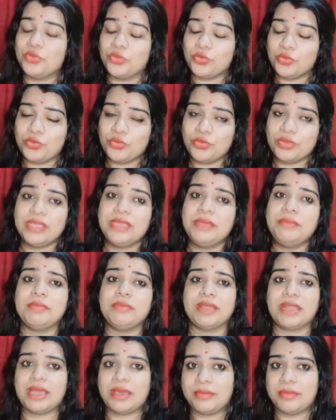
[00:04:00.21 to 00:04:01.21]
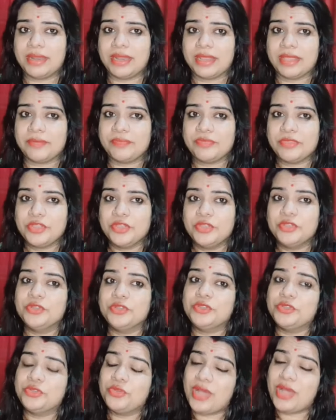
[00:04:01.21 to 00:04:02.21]
दोनों ही बराबर हैं
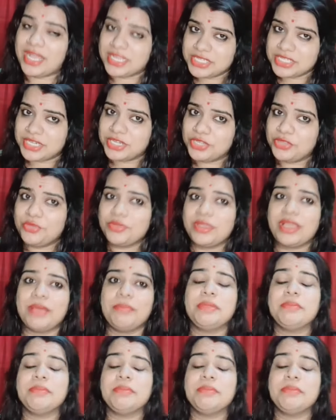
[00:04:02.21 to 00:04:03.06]
तो आशा करती हूँ कि आप ये